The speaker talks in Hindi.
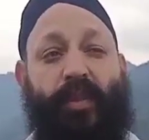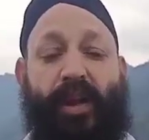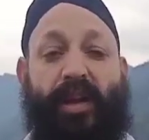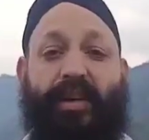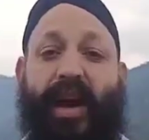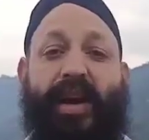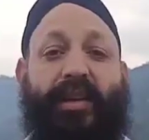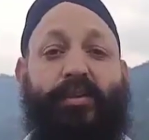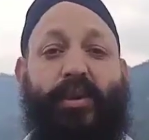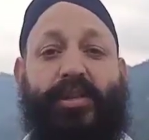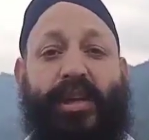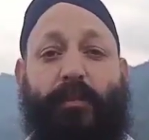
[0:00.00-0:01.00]
लेकिन लाइट का
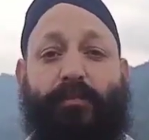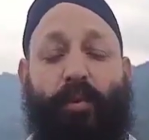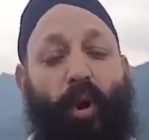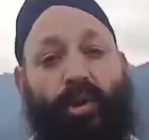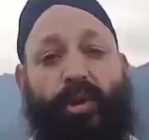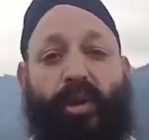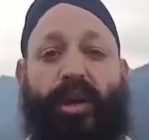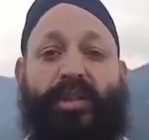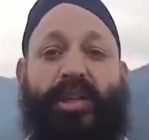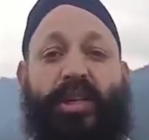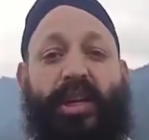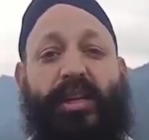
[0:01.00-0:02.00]
जो निज़ाम बहुत
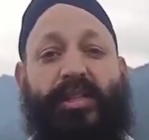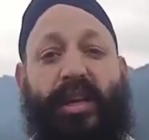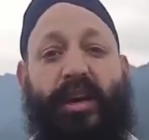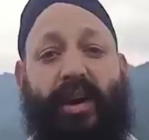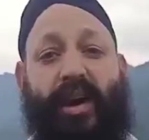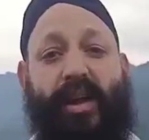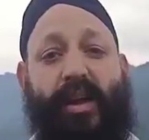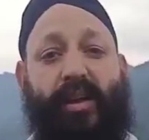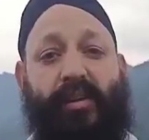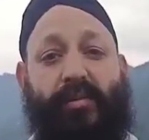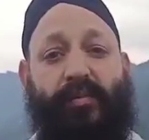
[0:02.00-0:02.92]
अच्छी तरीके से आ रहा है